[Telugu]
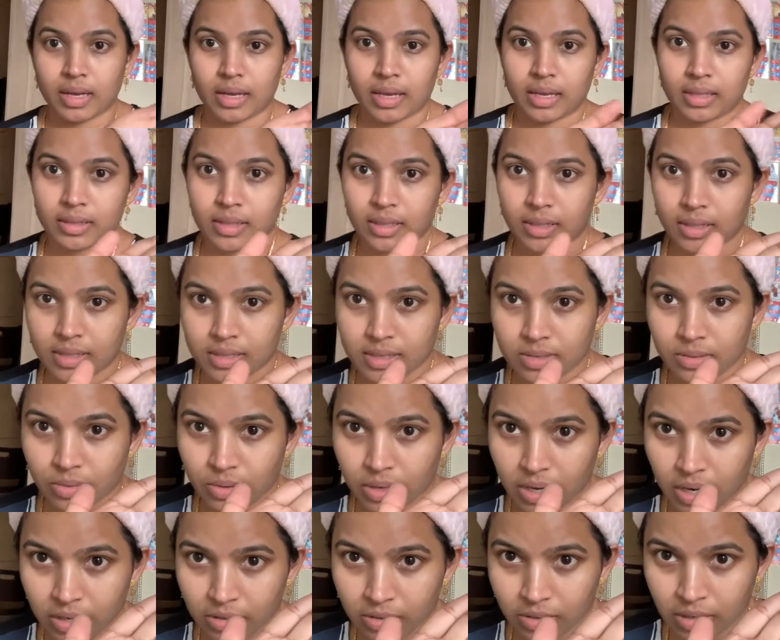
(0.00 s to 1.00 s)
ఇంత
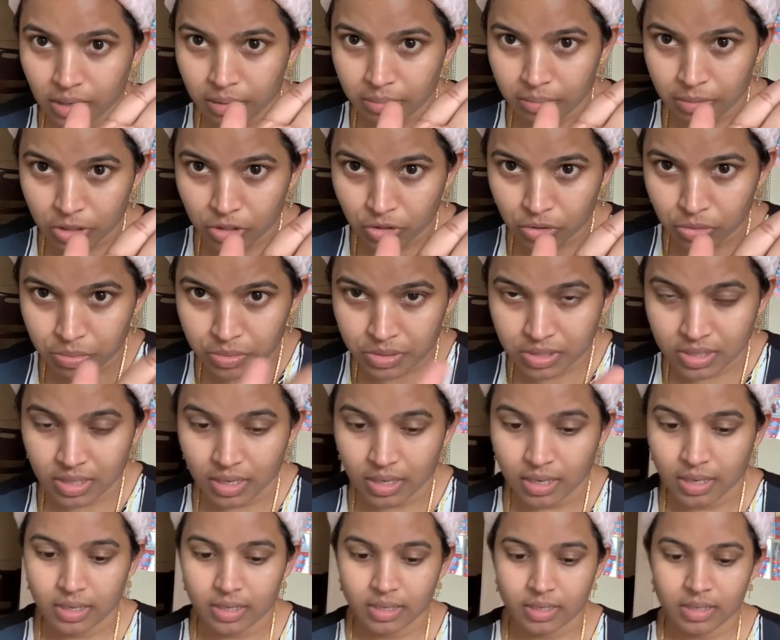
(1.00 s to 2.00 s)
తీసుకున్నాను నేను మీకు
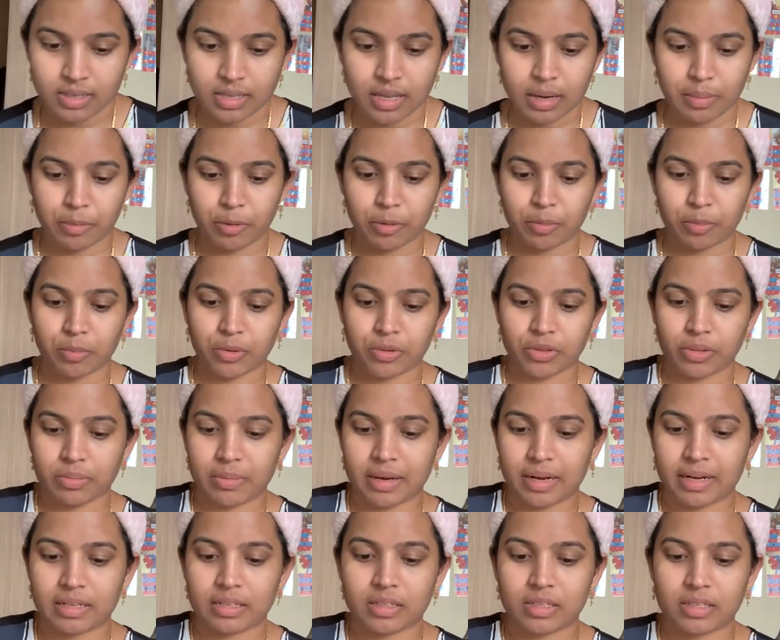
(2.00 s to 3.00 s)
చూపిస్తానండి సరిపోకపోతే
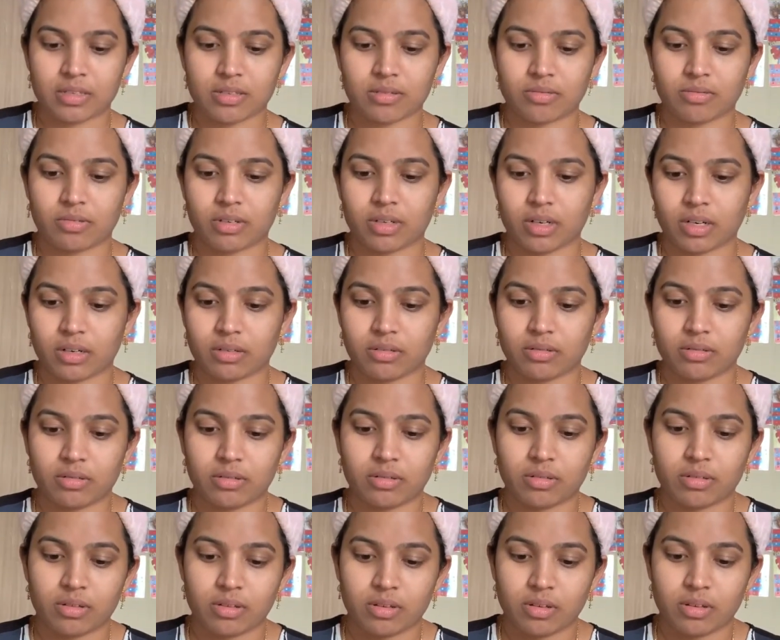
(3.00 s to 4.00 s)
మళ్ళీ తీసుకుంటాను
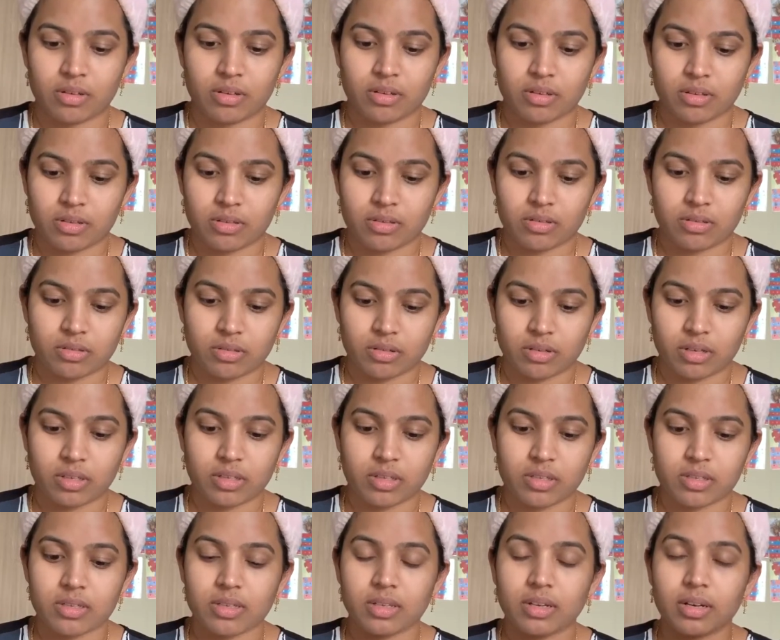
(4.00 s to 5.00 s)
సో
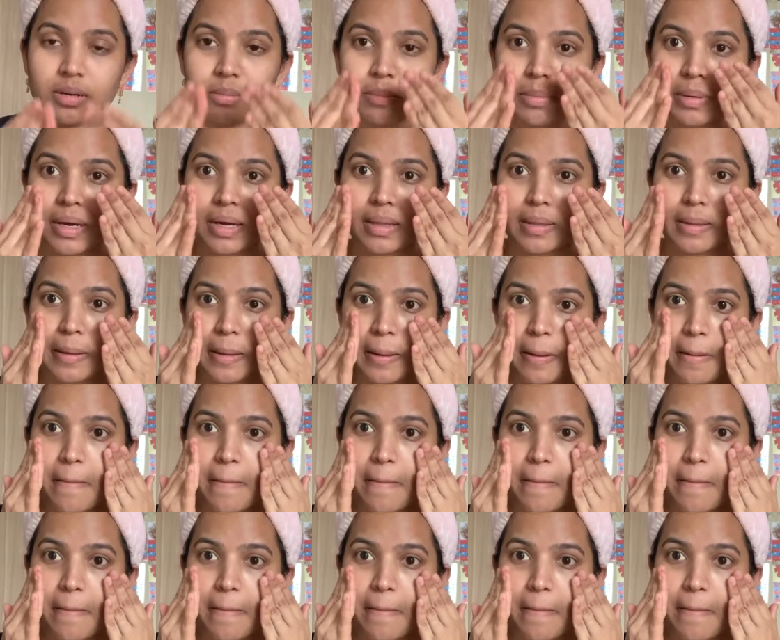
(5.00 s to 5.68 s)
ఇది స్క్రబ్ కదా